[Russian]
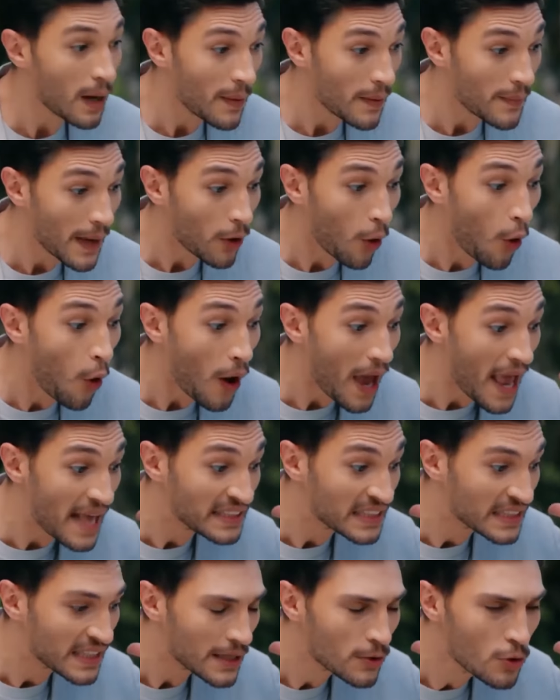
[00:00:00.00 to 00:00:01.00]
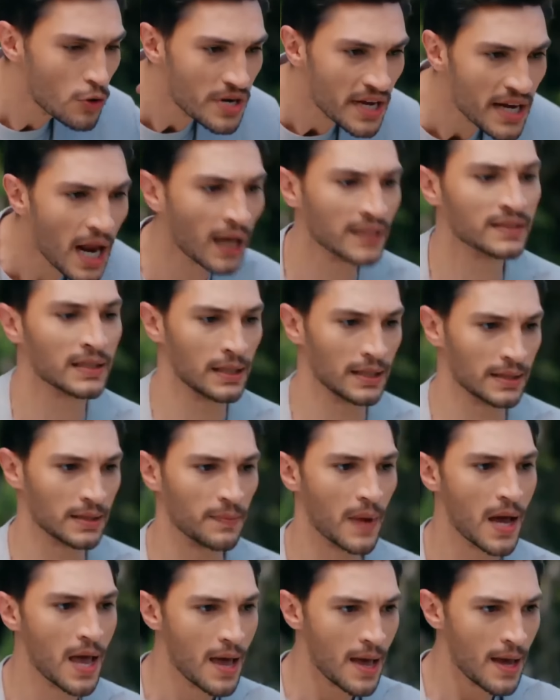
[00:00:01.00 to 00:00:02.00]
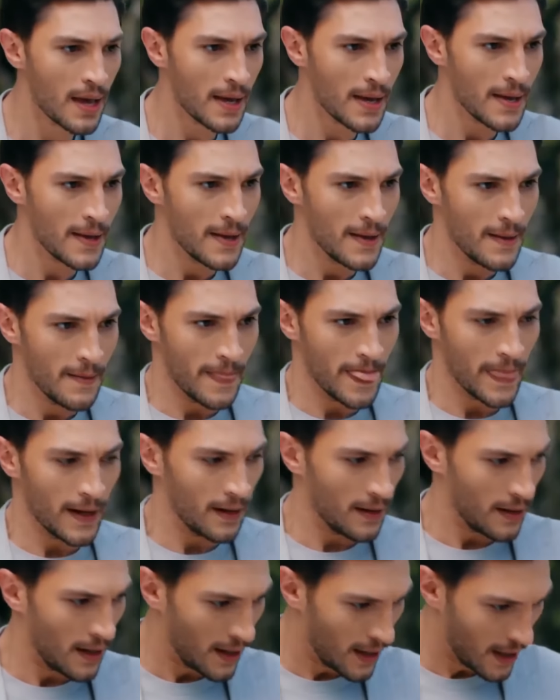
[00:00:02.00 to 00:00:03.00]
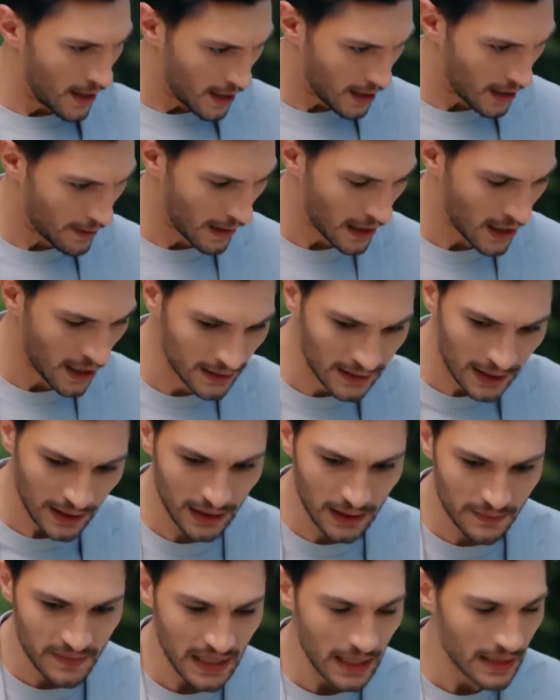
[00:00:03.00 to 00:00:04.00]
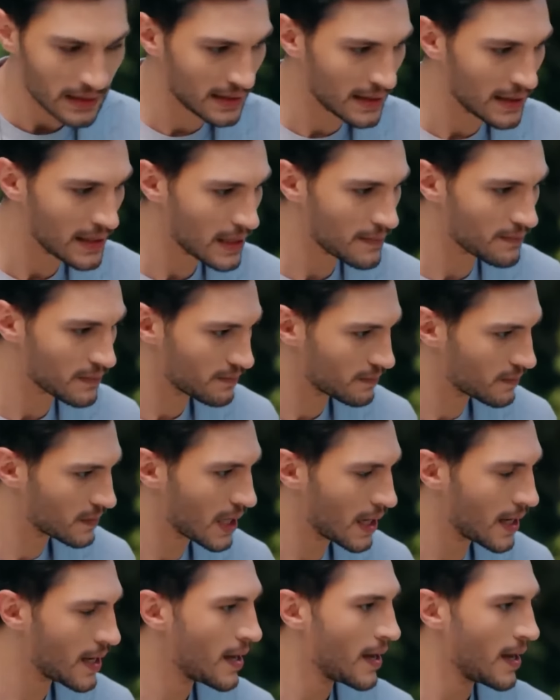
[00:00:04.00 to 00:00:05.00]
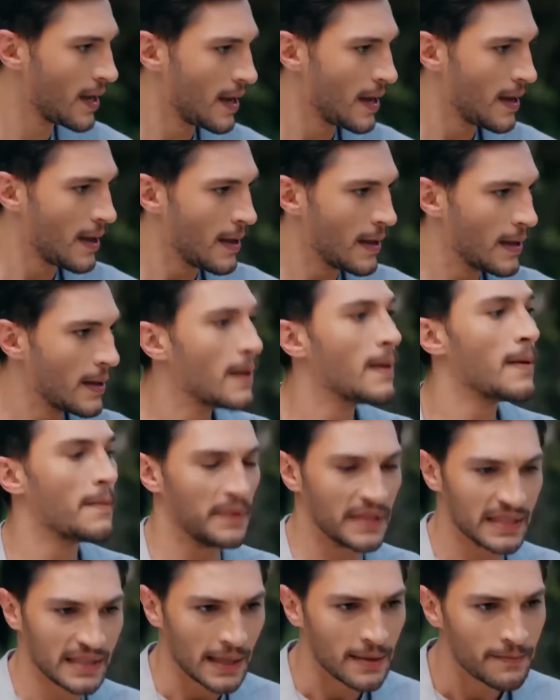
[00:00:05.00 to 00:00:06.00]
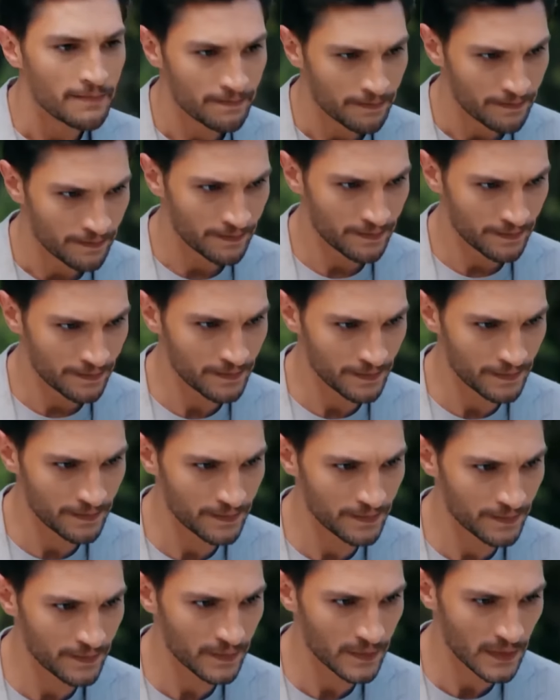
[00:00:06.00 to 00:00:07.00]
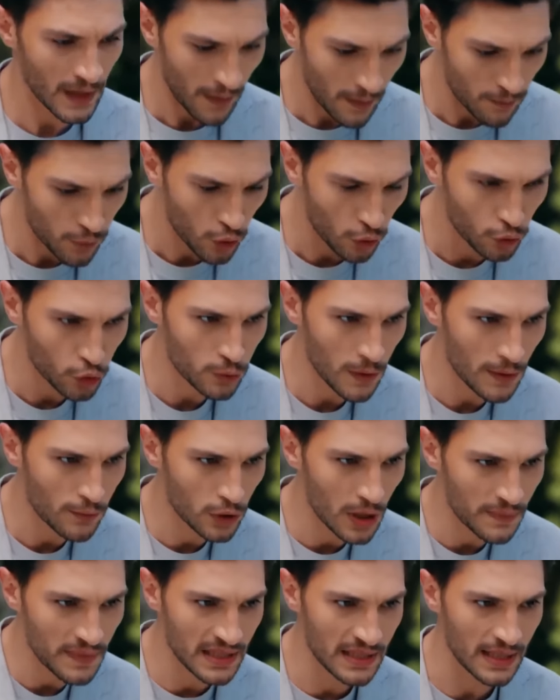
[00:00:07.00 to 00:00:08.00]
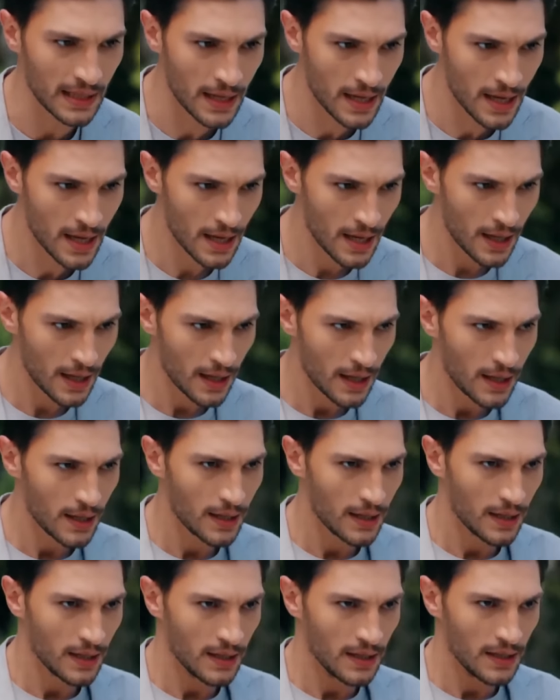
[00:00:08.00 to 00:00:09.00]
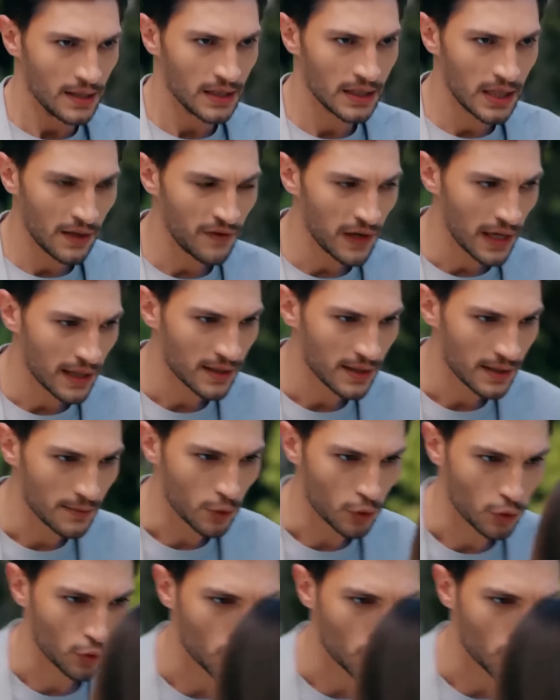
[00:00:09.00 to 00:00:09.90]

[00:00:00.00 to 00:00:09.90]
И прошлое тоже вспомнил. И снова разозлился. Все. Разговор окончен. Ты не можешь у